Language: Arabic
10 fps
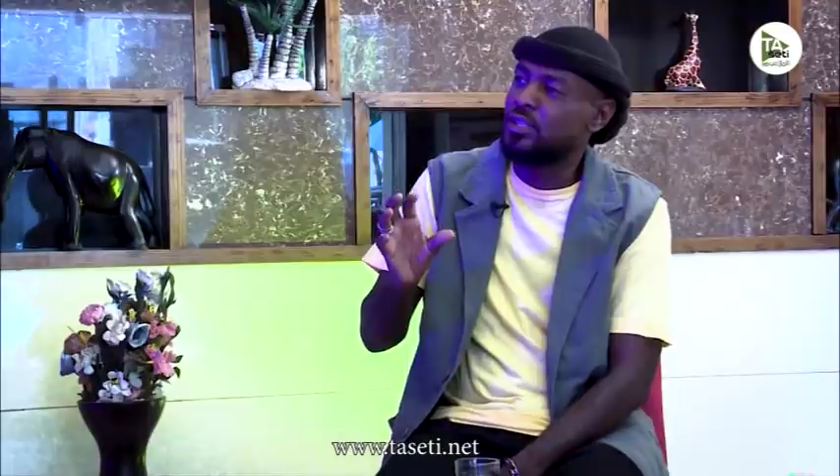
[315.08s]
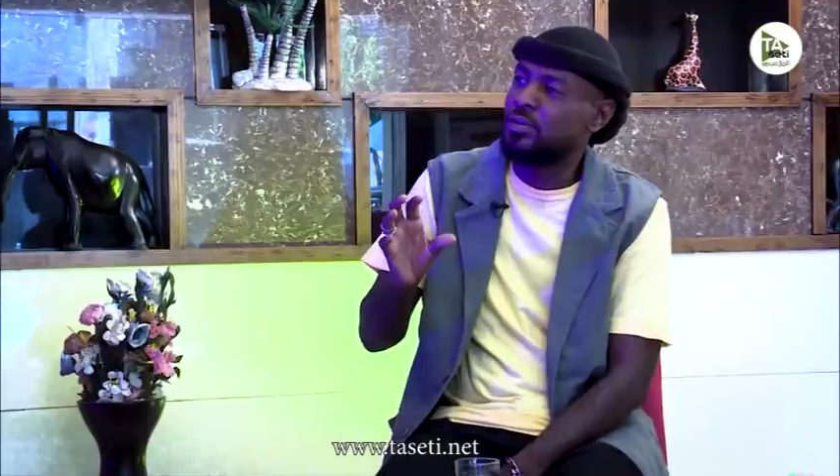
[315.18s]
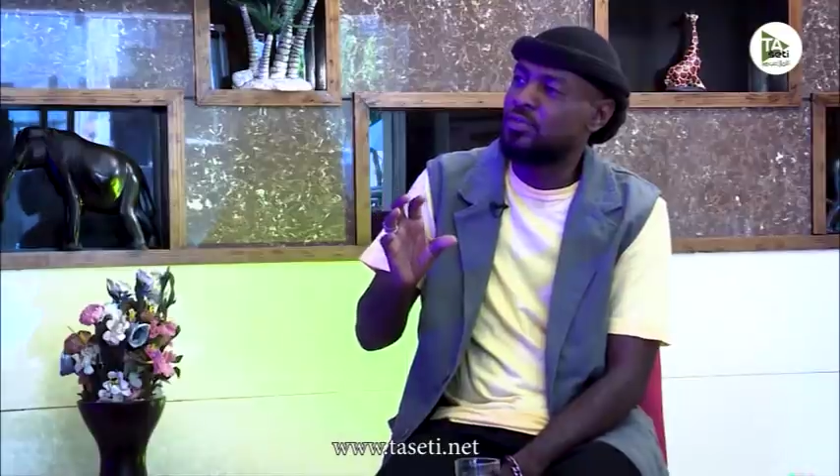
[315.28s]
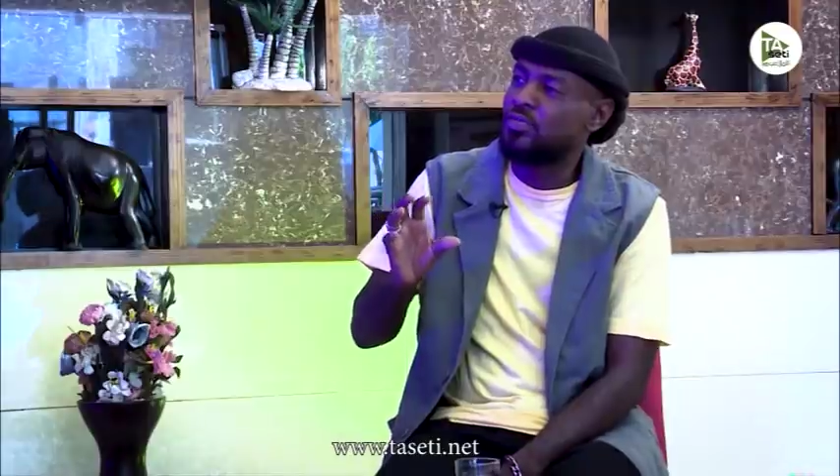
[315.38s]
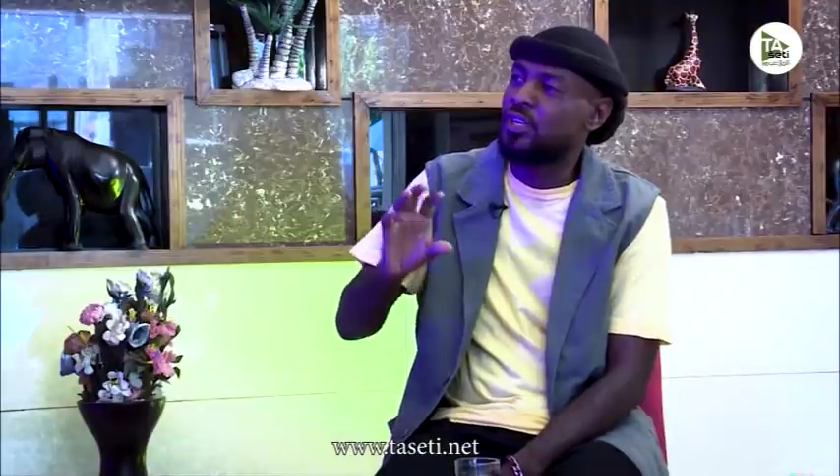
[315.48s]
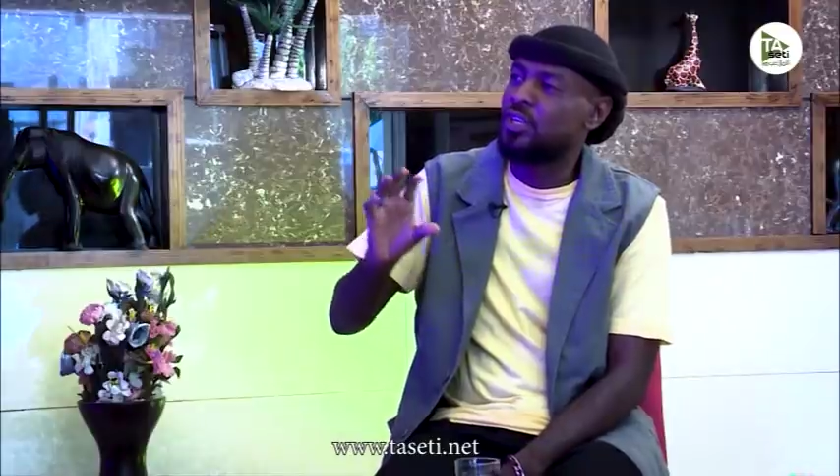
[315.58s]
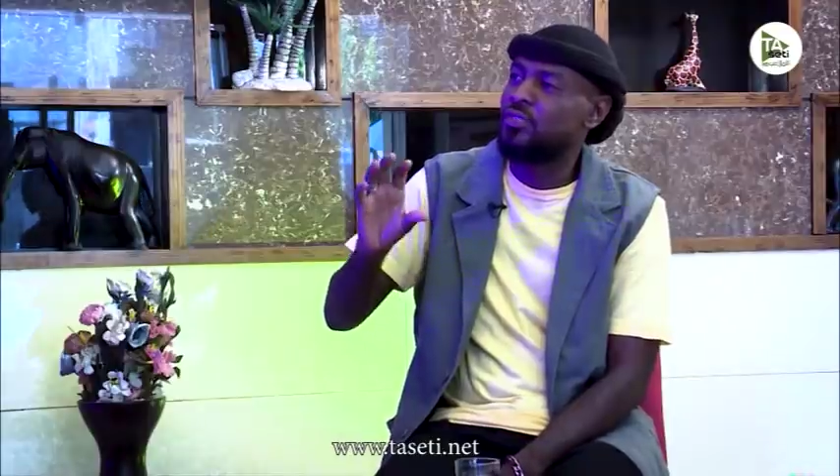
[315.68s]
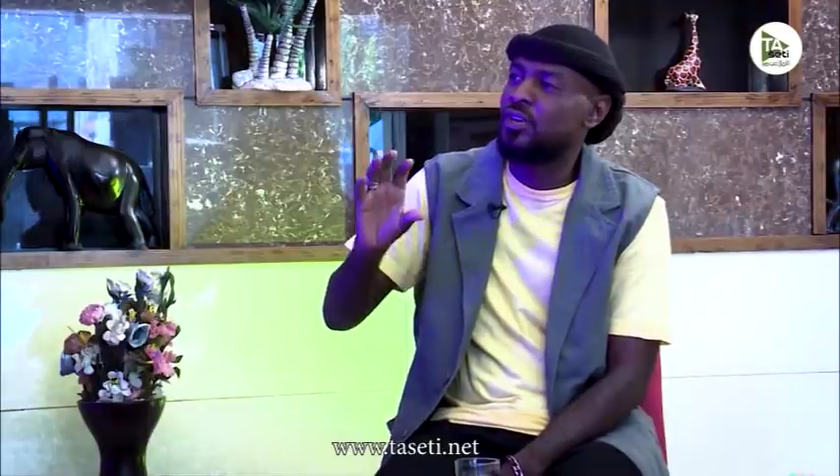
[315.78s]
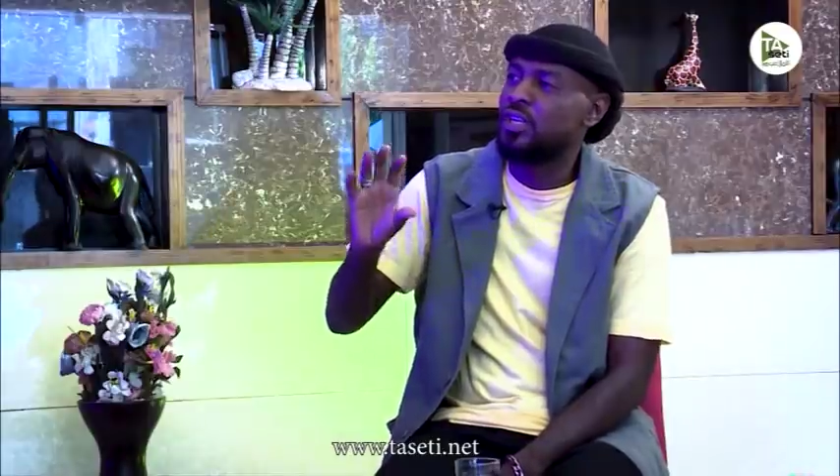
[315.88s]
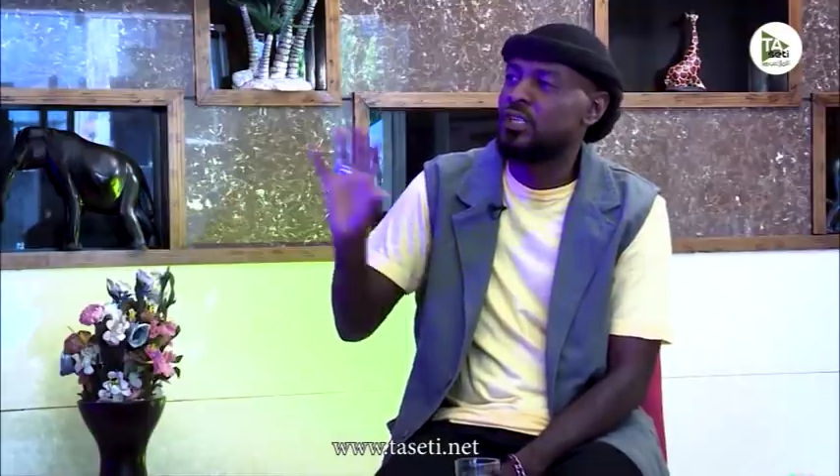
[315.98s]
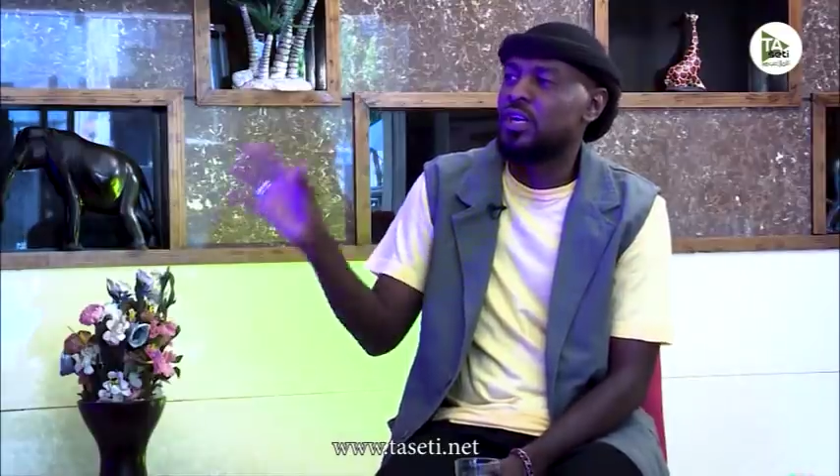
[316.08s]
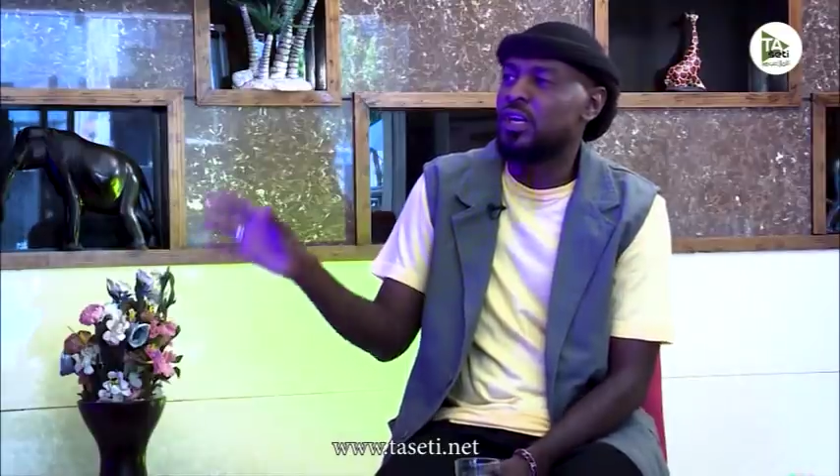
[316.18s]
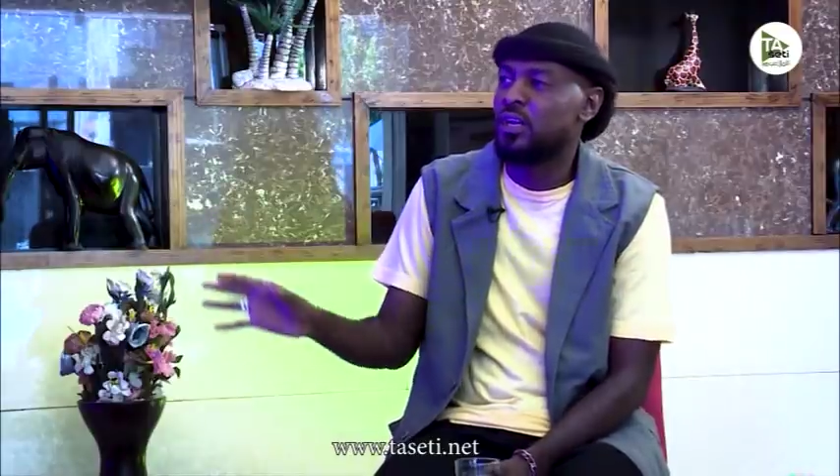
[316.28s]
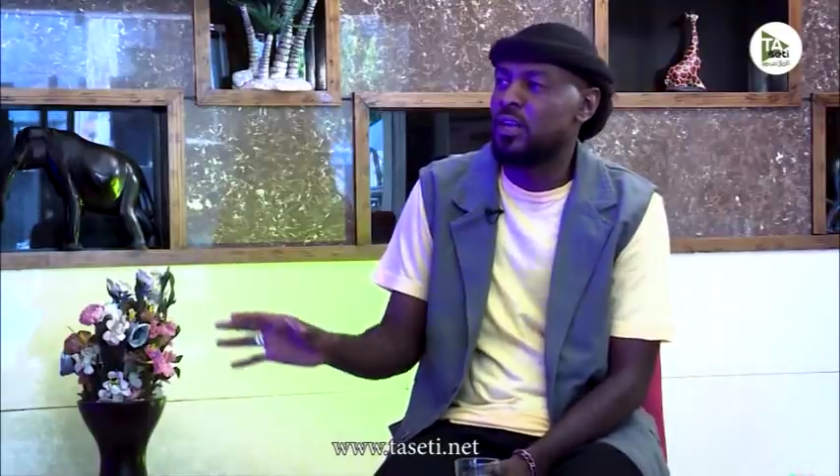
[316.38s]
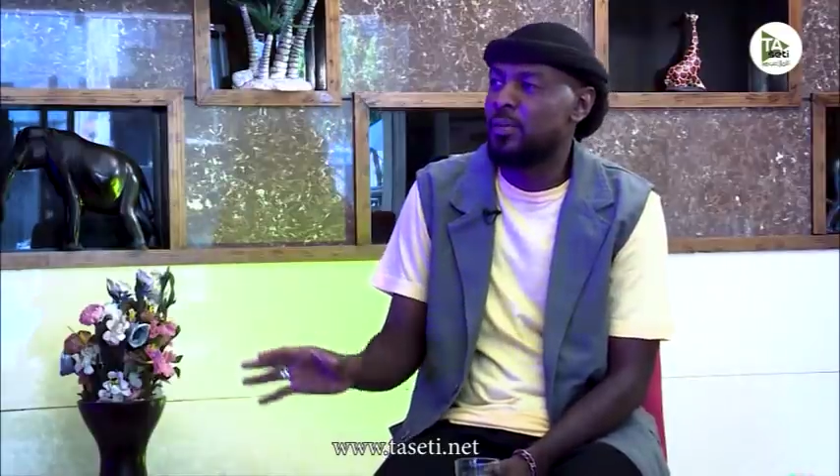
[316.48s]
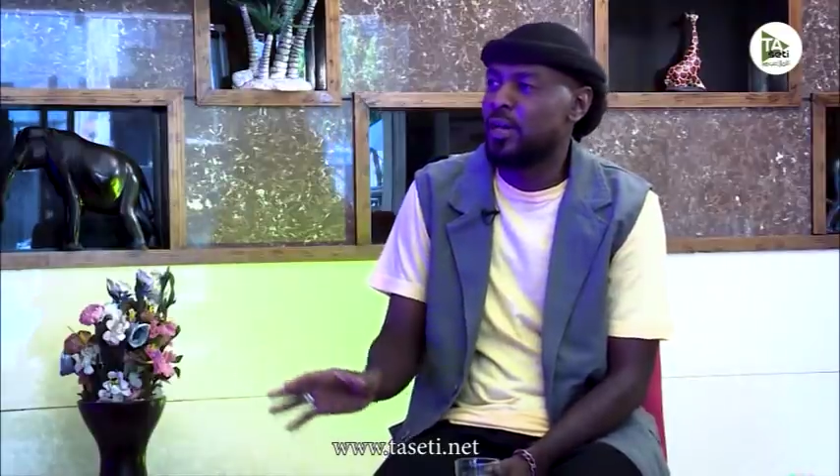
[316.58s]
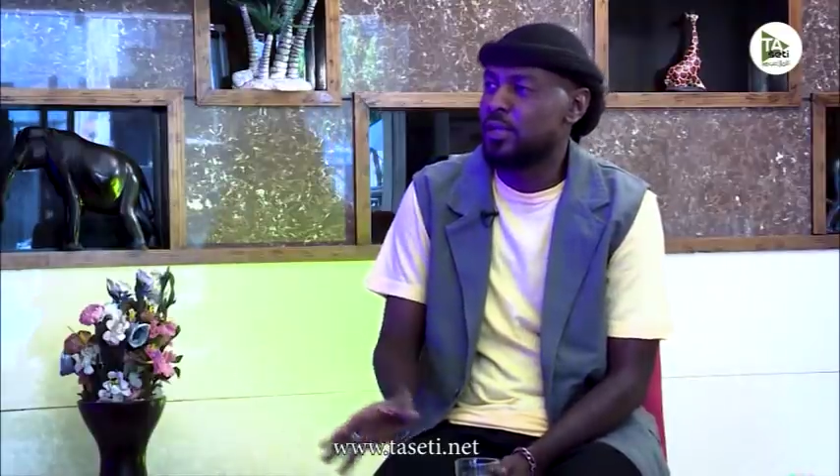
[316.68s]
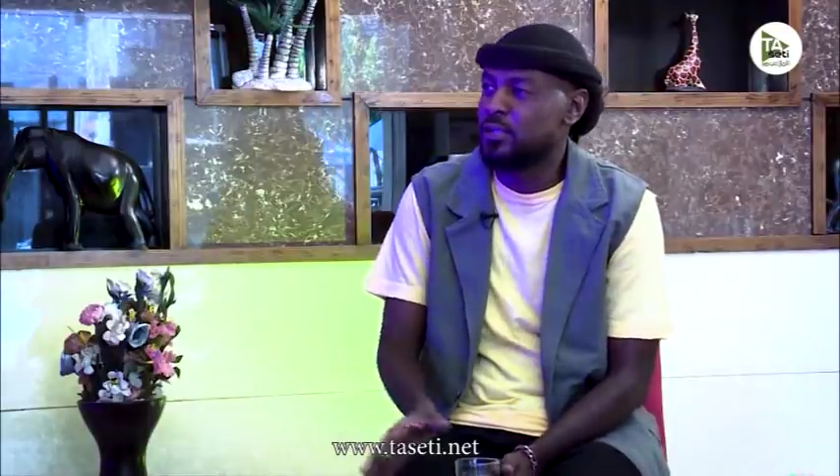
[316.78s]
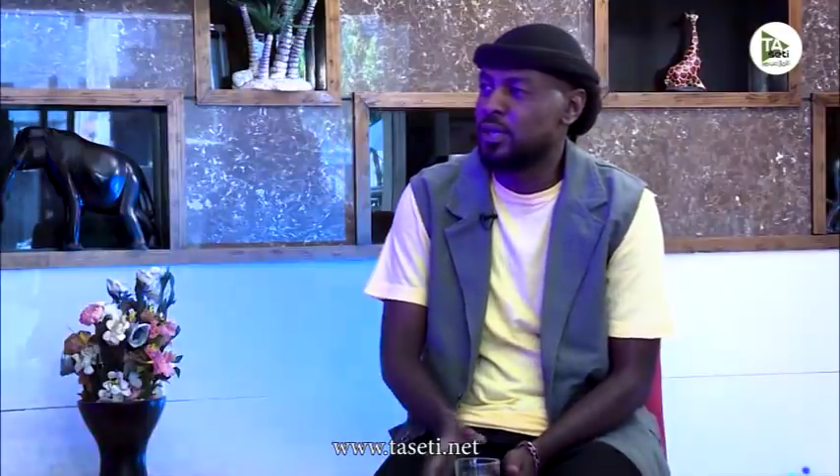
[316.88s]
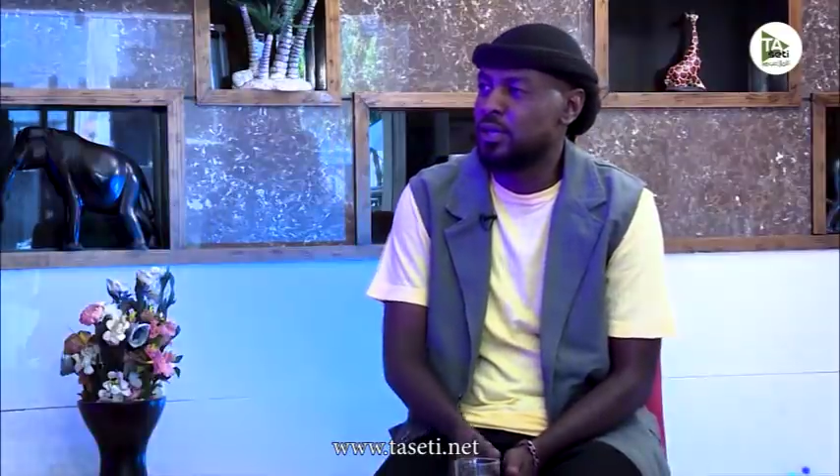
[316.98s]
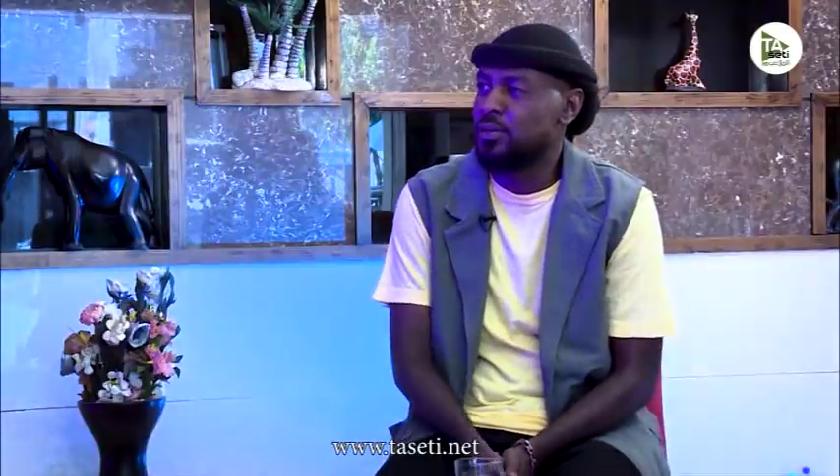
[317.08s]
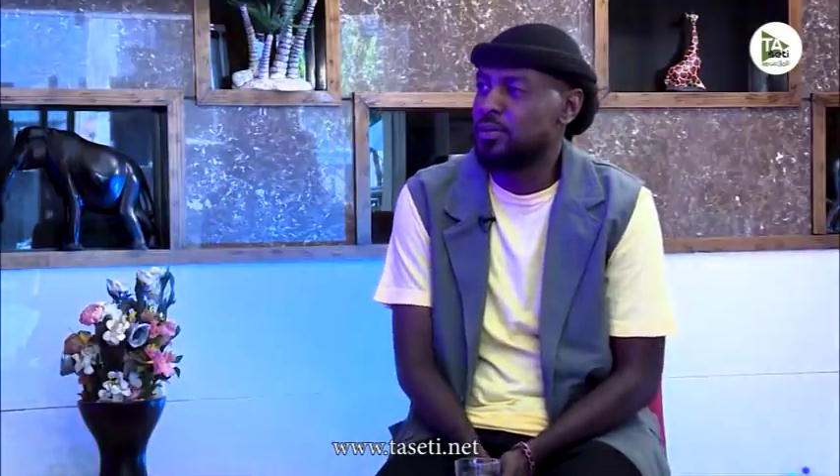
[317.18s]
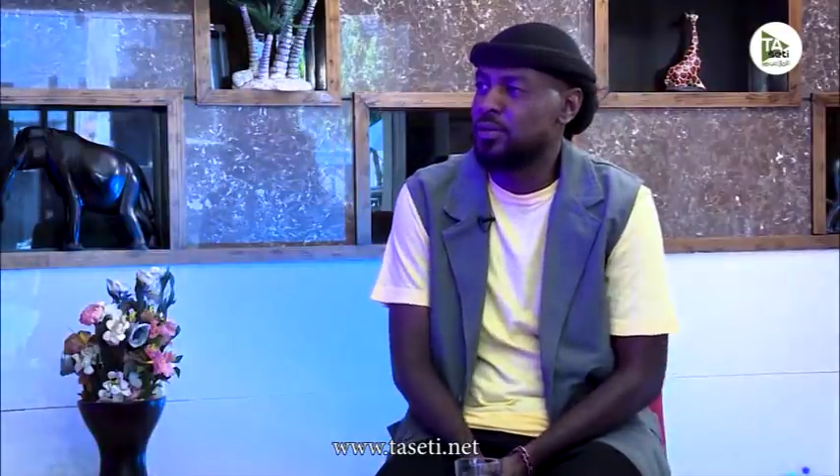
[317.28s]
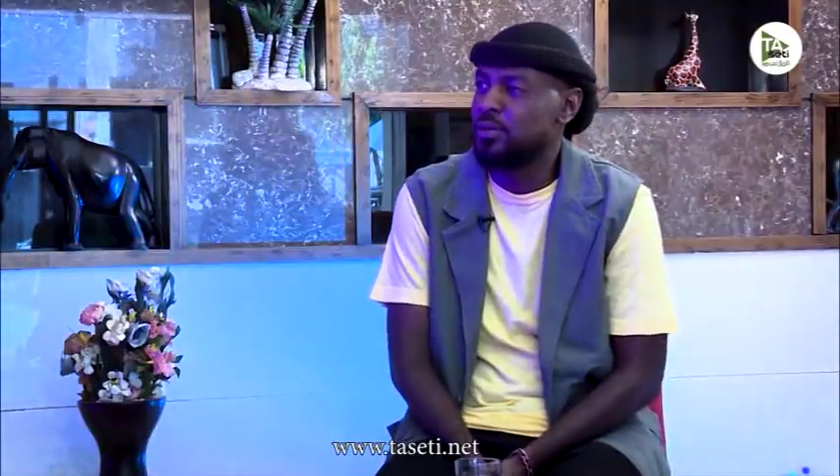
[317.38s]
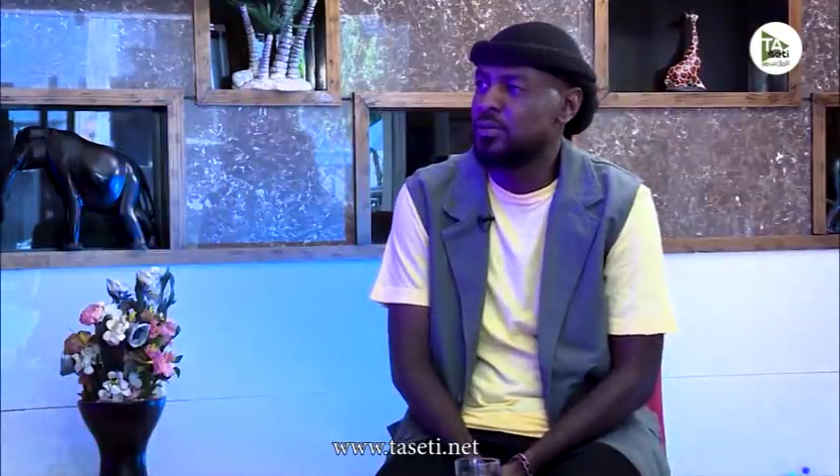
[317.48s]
انت بتفكر في الهجره للامارات تقريبا